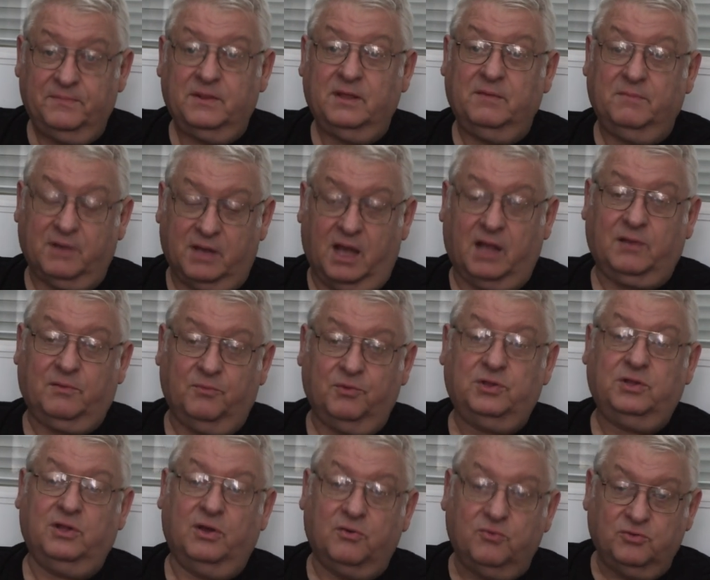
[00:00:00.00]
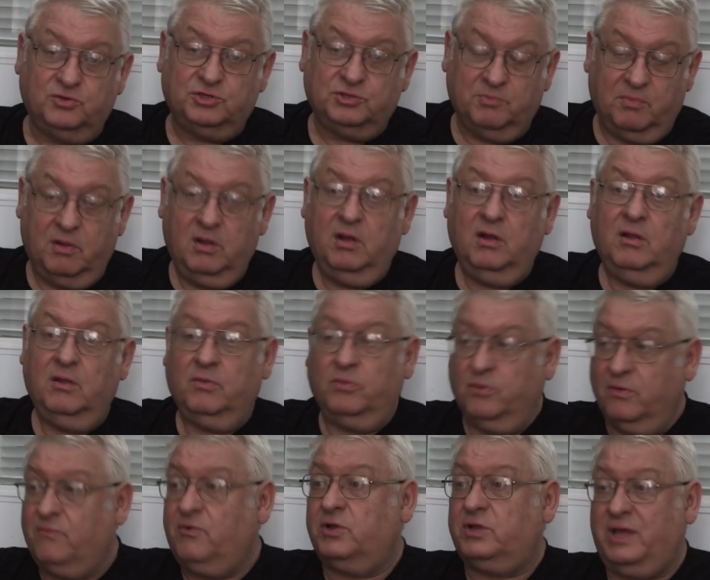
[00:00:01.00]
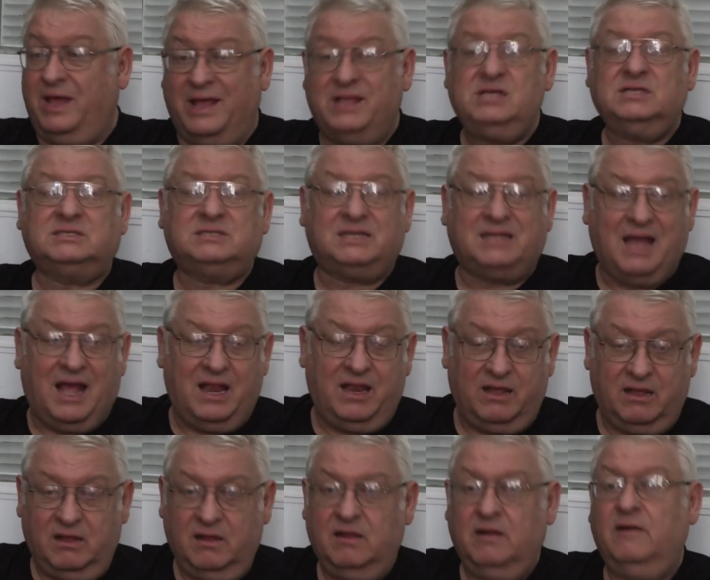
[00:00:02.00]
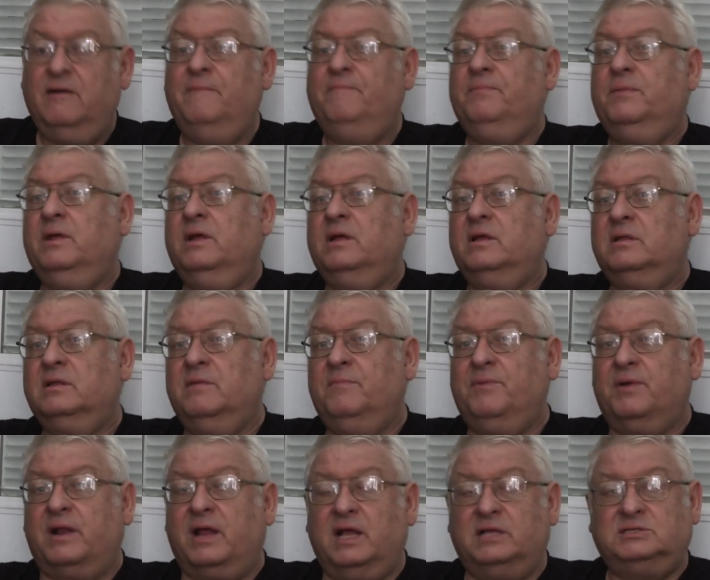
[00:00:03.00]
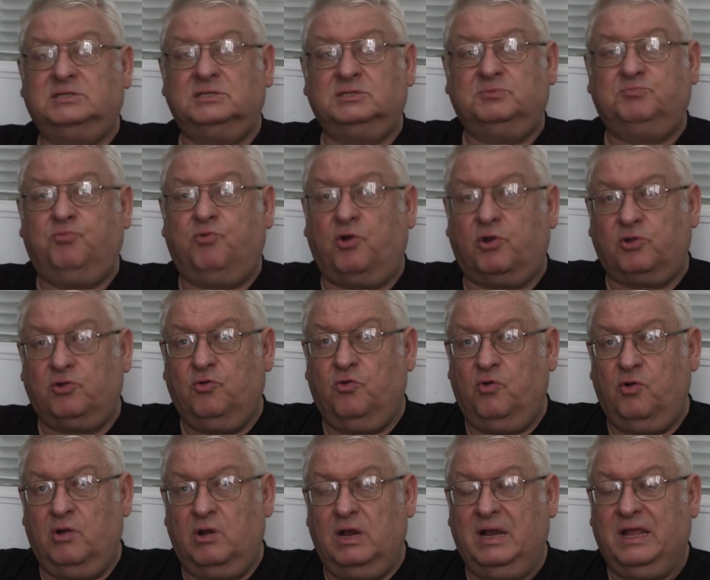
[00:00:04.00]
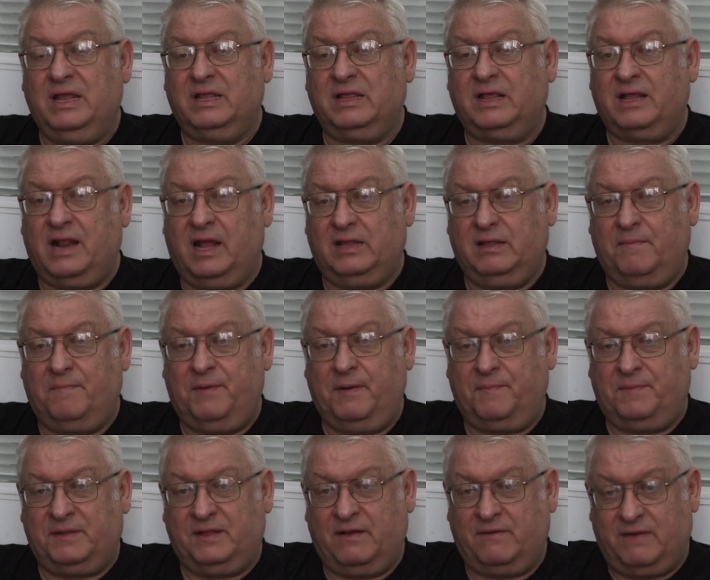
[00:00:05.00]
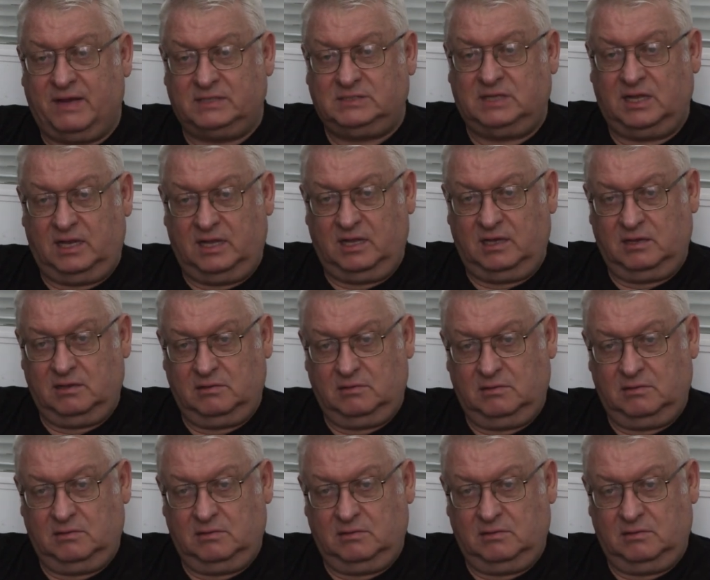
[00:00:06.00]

и мы как-нибудь научим. Ну вот, и они стали набирать сборную Ленинграда преподавателей,